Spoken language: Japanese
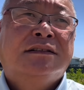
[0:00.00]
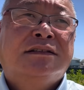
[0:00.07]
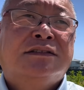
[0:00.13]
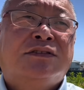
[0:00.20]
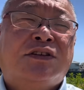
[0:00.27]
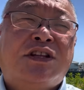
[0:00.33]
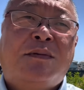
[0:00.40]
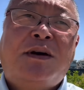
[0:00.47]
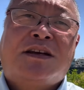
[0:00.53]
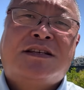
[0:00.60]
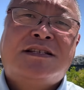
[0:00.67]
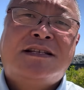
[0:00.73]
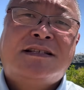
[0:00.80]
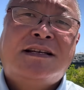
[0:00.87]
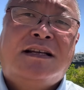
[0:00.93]
そしてまあ
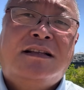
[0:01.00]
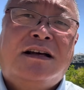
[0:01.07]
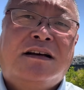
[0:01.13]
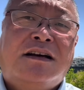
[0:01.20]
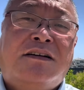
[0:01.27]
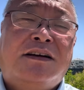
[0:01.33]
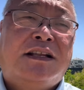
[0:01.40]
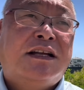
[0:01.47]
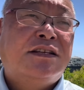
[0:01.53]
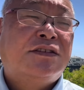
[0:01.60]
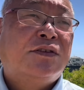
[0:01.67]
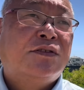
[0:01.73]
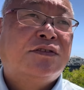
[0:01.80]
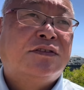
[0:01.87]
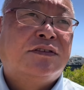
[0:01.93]
岸田さんなんかは何
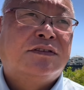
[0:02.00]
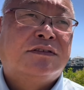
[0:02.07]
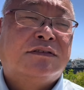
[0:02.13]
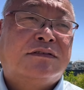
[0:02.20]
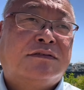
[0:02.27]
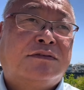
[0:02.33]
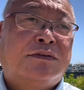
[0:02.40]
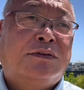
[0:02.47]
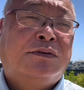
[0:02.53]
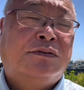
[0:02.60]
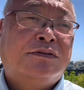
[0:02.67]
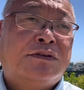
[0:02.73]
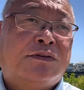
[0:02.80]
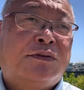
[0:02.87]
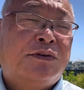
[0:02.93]
一つ
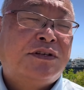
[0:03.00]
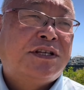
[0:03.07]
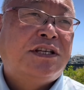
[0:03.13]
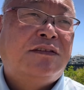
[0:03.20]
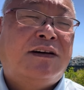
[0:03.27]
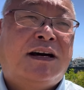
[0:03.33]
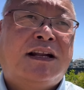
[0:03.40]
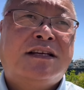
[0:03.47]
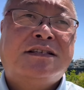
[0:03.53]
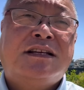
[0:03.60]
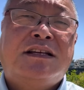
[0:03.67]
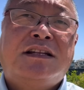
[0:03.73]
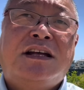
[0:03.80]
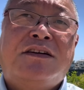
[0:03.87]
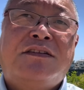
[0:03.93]
公式には話し
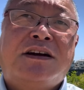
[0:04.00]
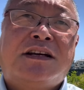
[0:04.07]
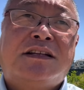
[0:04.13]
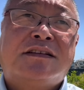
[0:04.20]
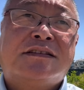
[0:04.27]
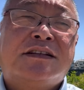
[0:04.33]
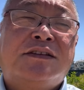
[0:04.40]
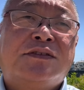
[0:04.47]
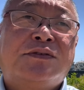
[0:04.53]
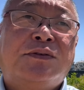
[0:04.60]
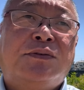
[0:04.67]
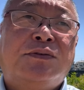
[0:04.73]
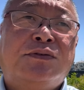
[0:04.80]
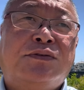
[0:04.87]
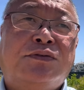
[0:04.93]
ていないわけですけど
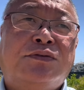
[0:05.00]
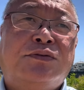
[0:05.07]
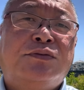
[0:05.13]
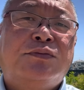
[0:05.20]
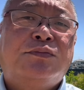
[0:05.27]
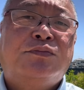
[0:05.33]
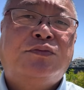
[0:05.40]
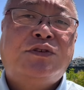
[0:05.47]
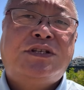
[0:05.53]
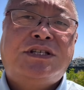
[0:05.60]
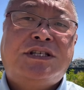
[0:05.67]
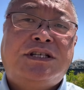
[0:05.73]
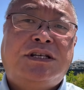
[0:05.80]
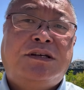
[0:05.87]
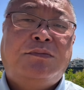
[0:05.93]
そういう無
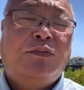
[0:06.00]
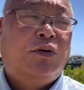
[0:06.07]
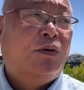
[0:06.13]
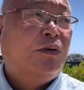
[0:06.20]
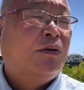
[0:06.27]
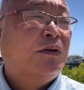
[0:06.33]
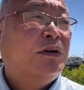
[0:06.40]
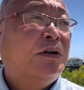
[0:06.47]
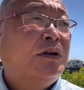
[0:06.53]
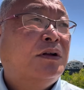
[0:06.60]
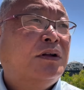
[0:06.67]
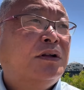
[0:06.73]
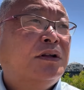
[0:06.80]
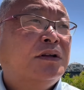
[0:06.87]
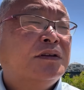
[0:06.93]
視も
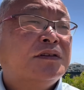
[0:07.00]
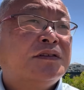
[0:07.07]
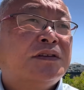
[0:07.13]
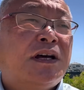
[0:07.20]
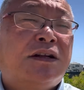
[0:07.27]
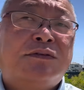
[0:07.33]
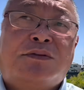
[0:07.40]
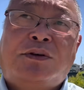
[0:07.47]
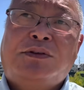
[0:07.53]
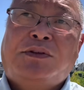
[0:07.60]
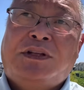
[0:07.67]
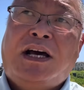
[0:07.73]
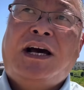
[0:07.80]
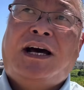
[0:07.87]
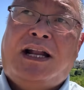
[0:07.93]
さるこ
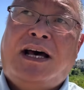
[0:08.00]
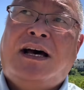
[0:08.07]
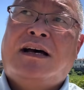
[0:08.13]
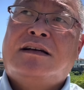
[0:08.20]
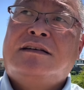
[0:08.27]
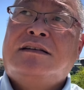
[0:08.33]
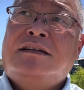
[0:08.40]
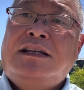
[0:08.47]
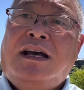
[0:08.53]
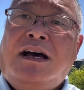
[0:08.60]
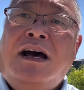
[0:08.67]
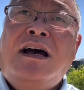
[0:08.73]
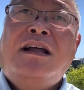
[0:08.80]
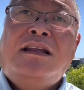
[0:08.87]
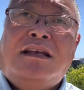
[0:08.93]
とながらや
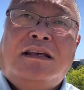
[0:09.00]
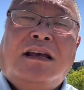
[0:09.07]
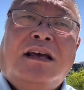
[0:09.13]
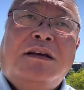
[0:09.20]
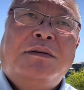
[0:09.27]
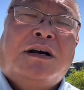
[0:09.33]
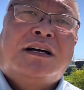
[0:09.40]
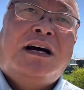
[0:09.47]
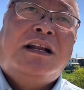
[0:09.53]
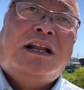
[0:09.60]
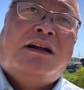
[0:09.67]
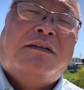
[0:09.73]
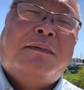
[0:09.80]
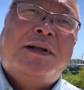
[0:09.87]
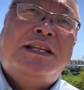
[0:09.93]
はりいや彼
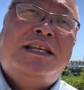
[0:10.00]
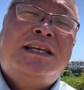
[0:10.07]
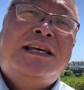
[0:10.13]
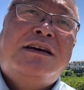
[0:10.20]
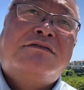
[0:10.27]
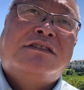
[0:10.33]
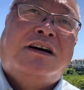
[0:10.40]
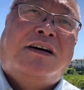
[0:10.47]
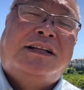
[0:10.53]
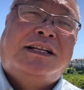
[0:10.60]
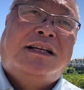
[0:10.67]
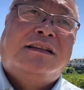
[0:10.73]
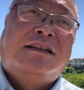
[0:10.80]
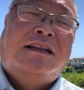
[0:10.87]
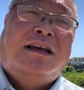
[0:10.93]
らは逃げる側
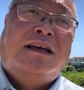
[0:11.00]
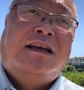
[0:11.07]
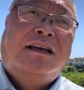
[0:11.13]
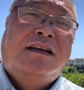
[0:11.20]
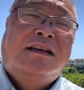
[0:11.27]
なんで